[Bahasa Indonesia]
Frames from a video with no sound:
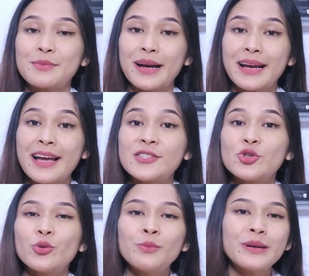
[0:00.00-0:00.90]
sebagai
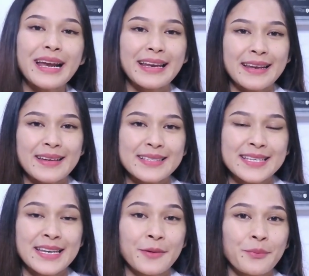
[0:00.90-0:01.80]
sumber
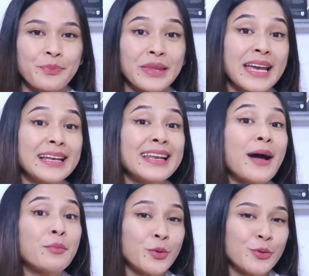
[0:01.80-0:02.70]
energi.
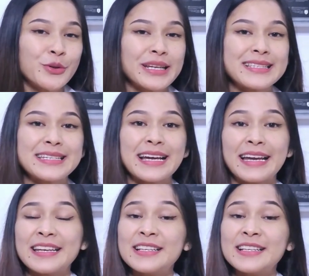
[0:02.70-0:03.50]
Namun, jika